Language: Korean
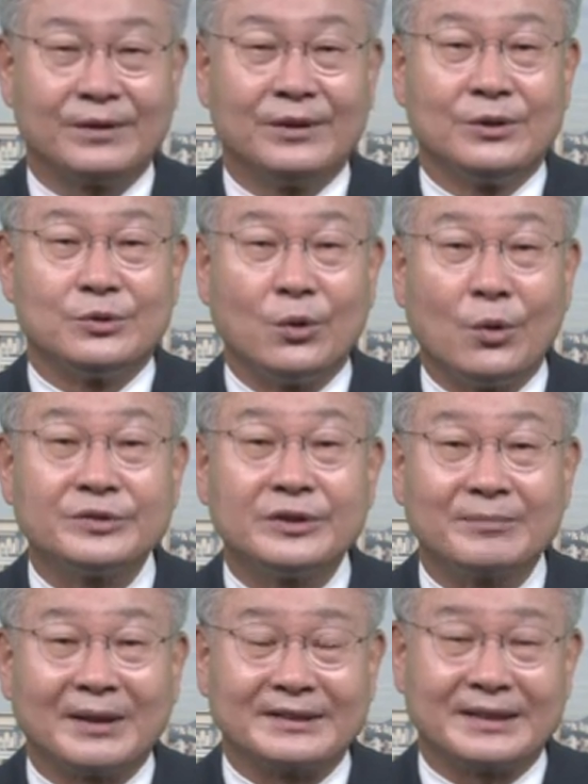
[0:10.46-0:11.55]
조옥성
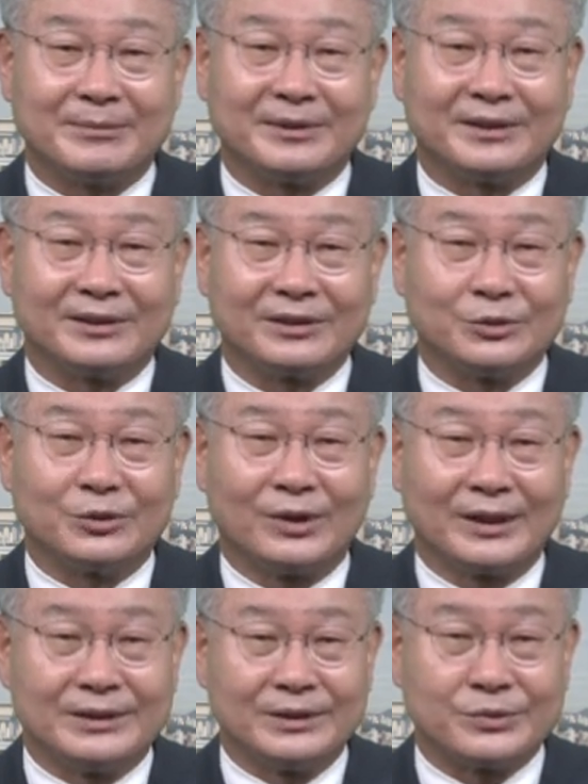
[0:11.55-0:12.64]
박사님은
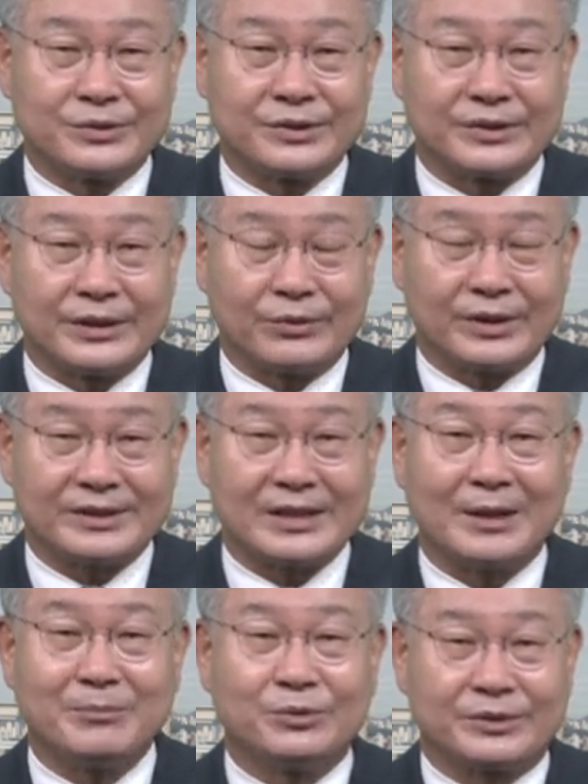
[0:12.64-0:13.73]
그동안 여수시 체육회
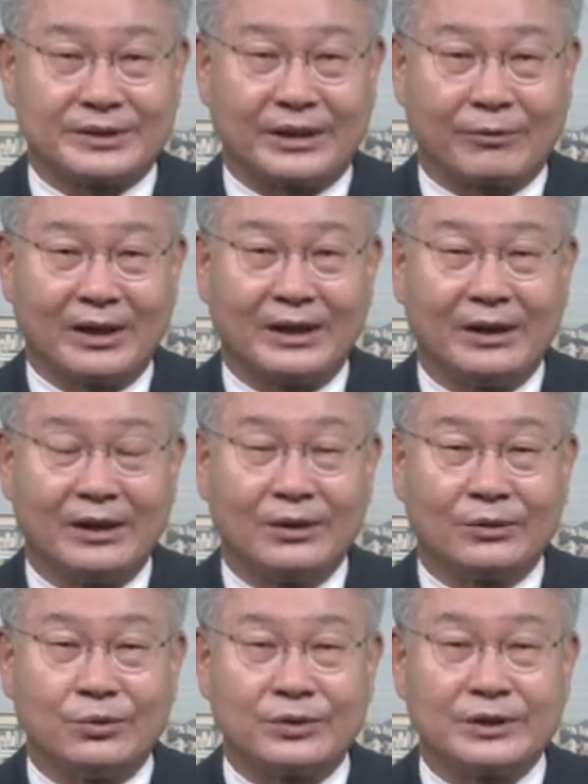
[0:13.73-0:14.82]
사무국장과
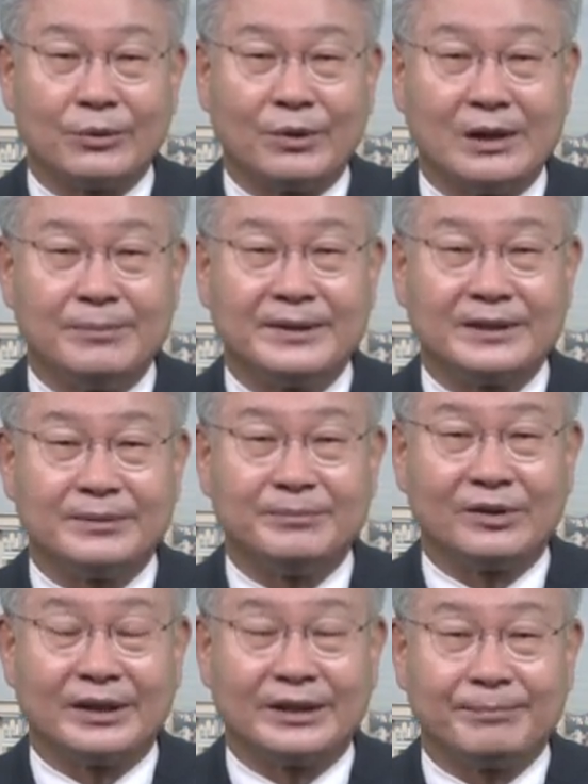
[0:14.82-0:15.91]
국제 웰빙
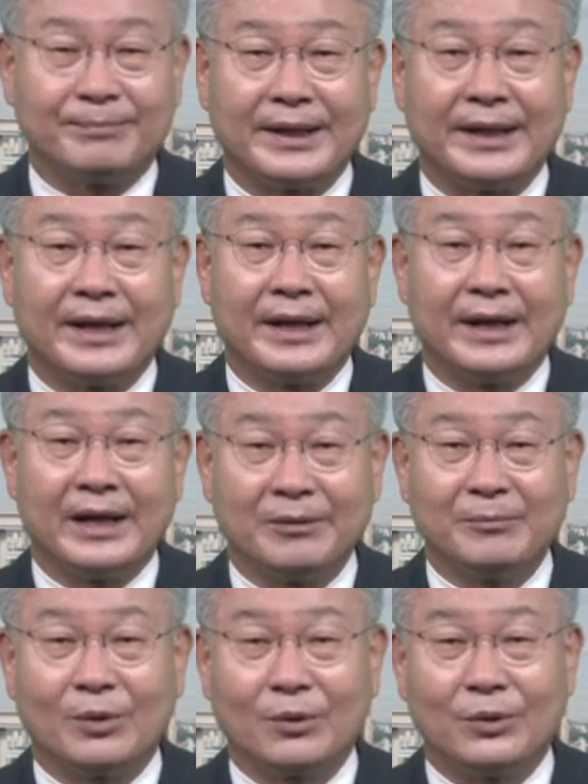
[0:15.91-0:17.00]
전문가협회
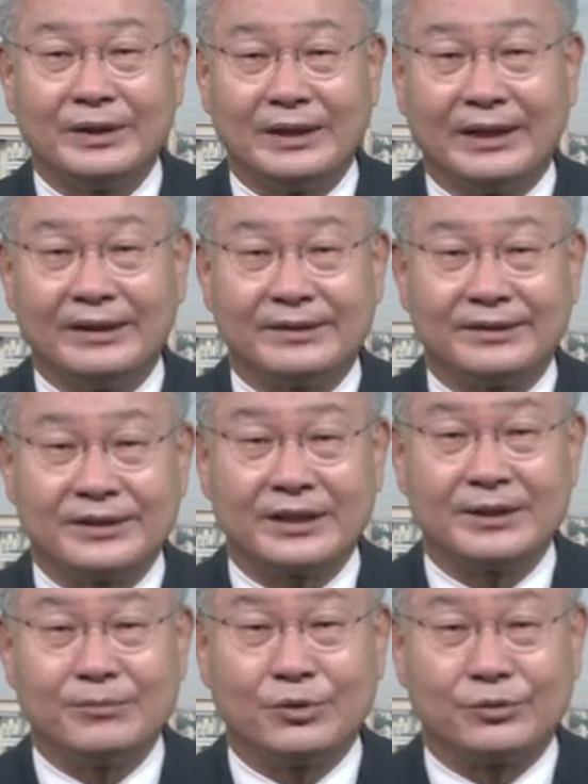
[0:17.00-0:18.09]
행복 코디네이터
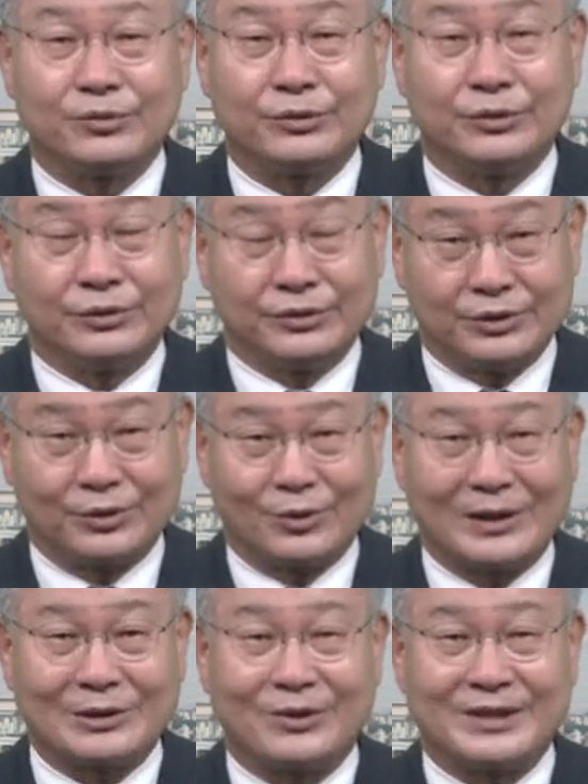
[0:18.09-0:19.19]
책임 교수 등으로
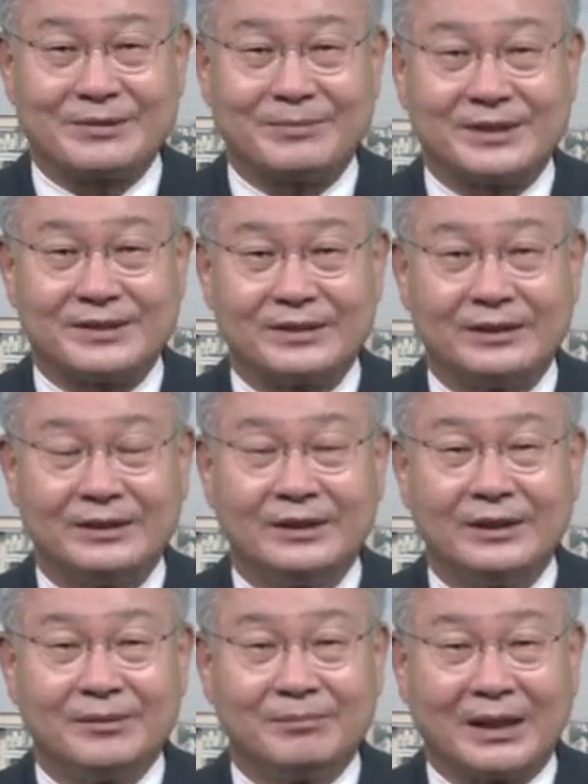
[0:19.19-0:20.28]
활동하시면서
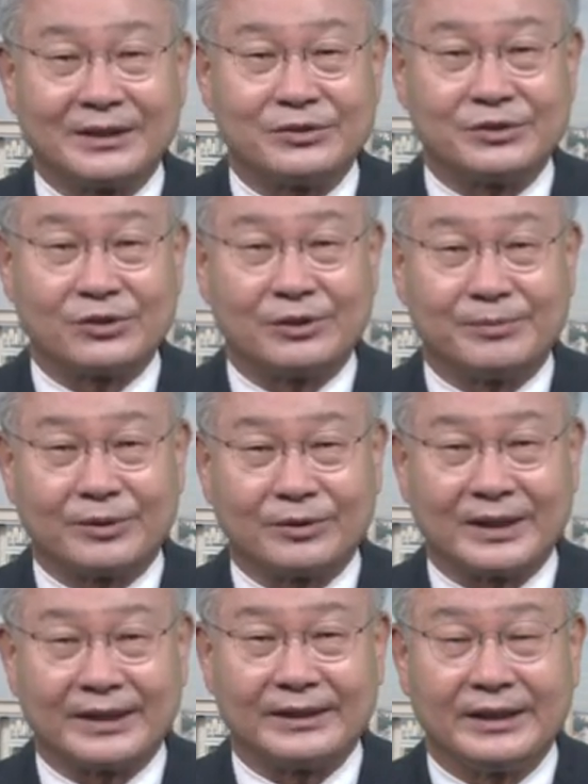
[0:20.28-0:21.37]
마술쇼를
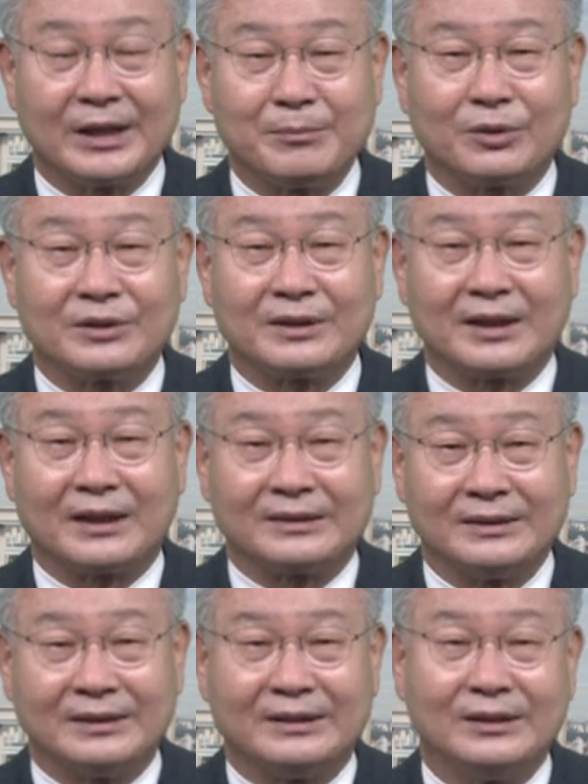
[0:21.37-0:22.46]
비롯하여 행복특강
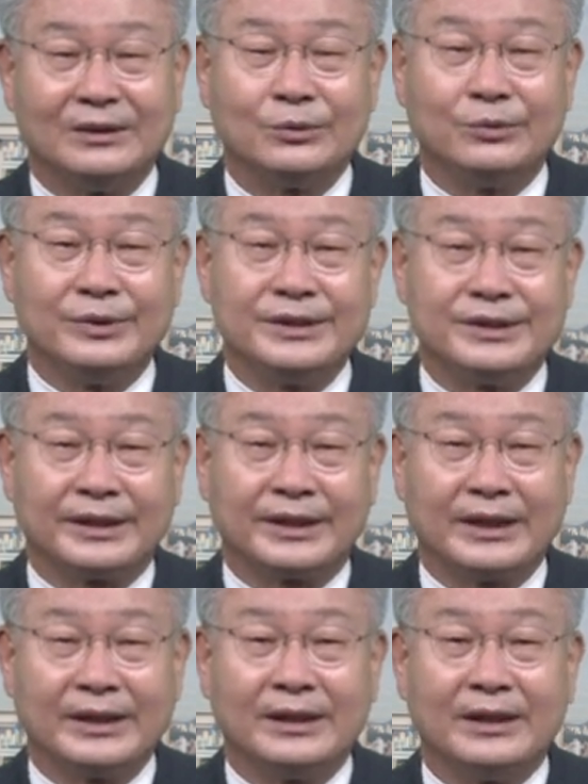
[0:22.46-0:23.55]
등 우리
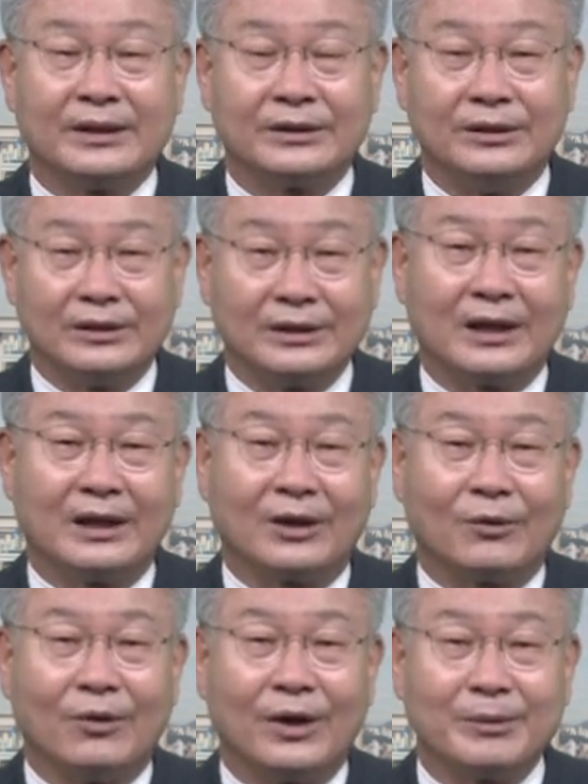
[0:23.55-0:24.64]
지역의
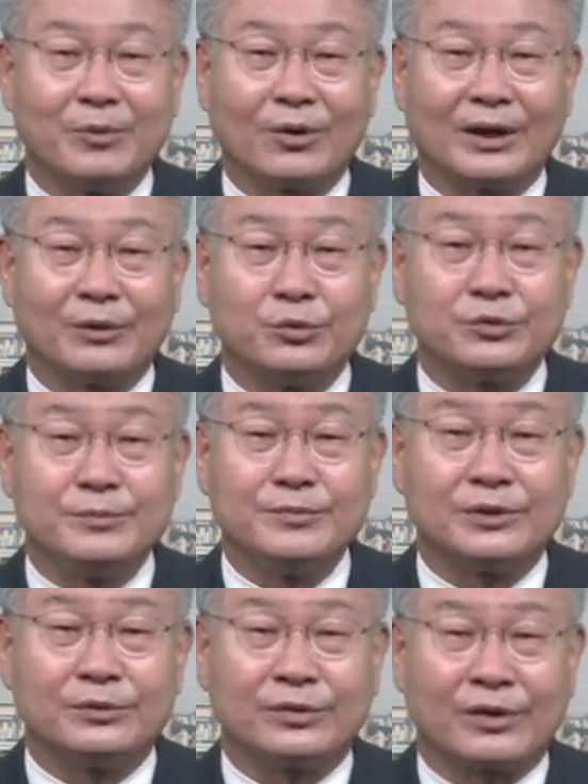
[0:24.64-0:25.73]
건강하고 행복한 웃음
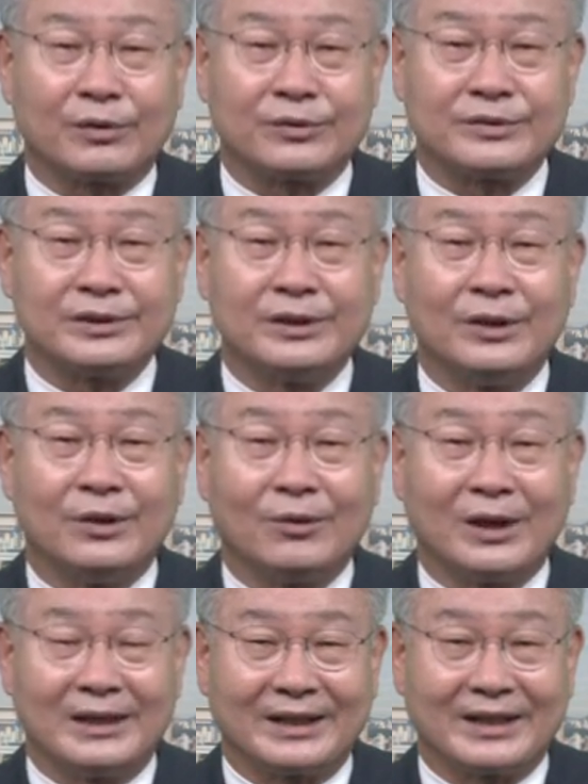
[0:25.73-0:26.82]
전도사로서
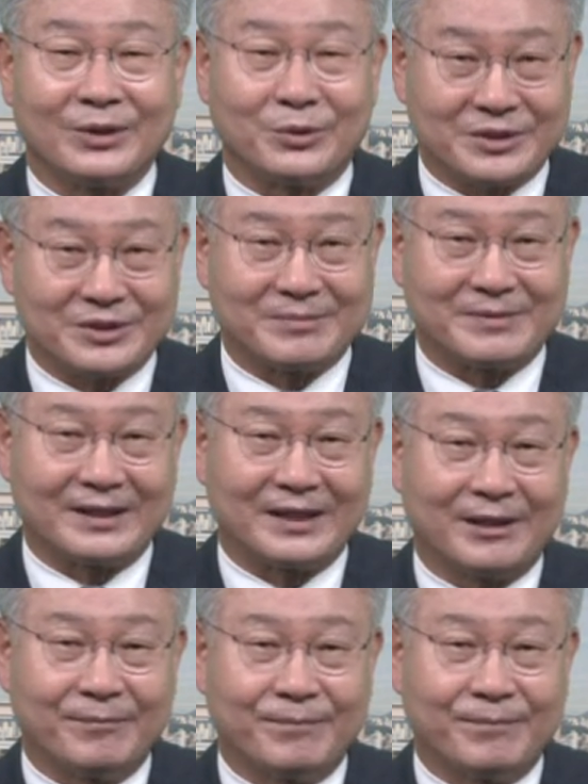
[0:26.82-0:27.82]
활약해 오셨습니다.